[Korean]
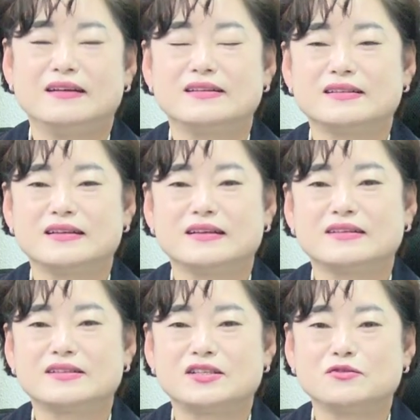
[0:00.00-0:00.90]

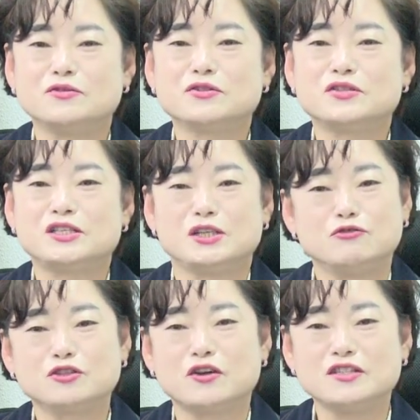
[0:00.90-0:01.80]
이제 지구
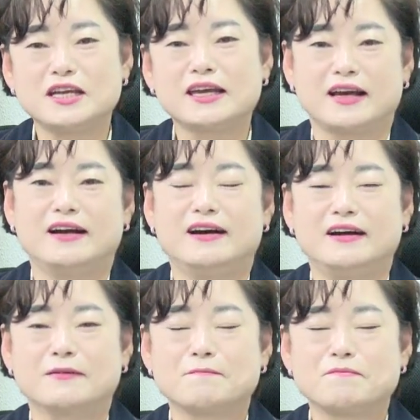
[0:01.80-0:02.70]
지구 전
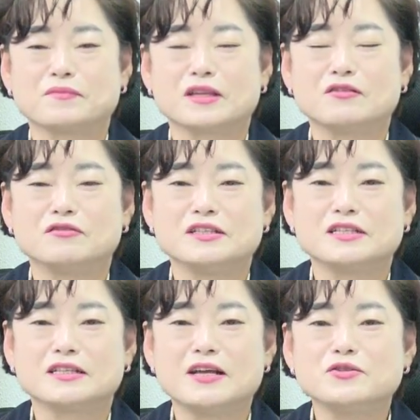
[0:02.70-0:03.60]
세계가
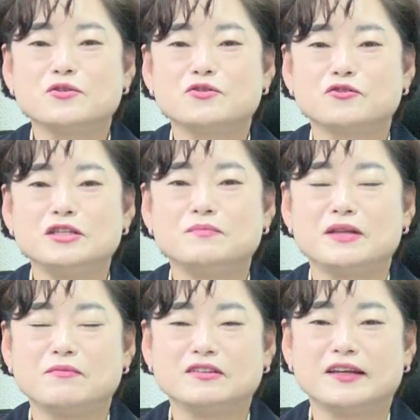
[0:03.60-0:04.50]
이제 탄소 중립
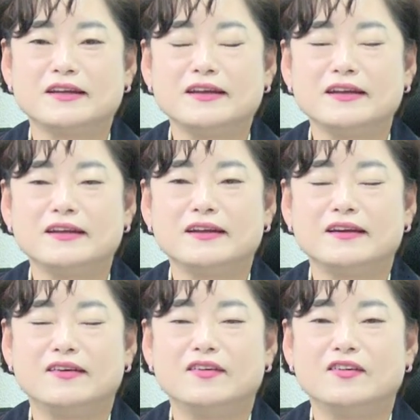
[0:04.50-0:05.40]
때문에
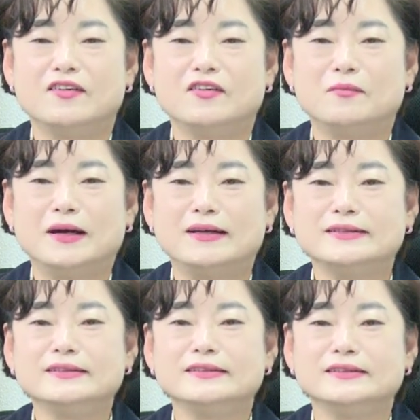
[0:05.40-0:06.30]
어,
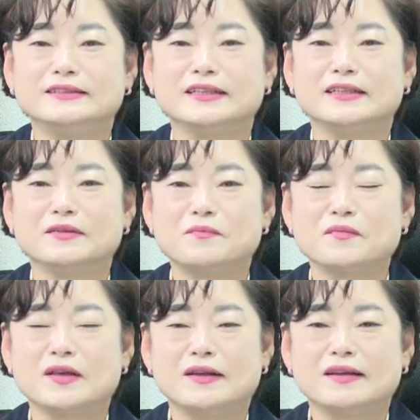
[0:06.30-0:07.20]
많은 이제
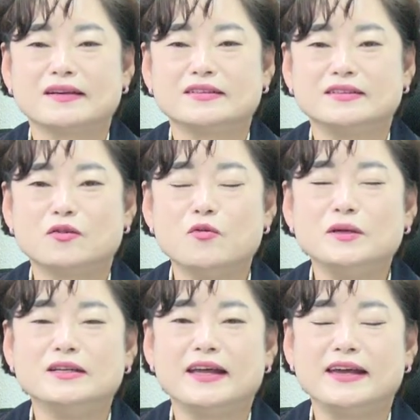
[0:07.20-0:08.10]

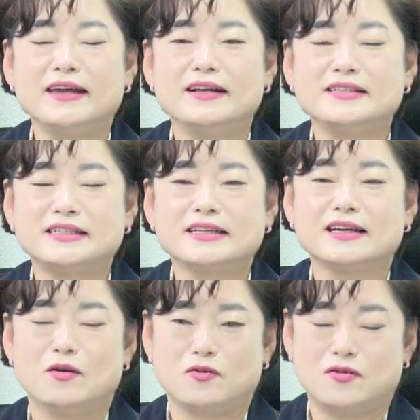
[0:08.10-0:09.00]
고민을 해야 할
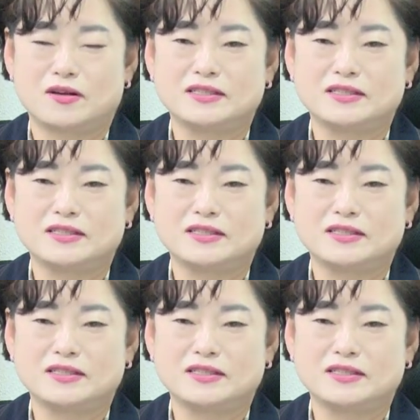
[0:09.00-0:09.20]
시기가 온 것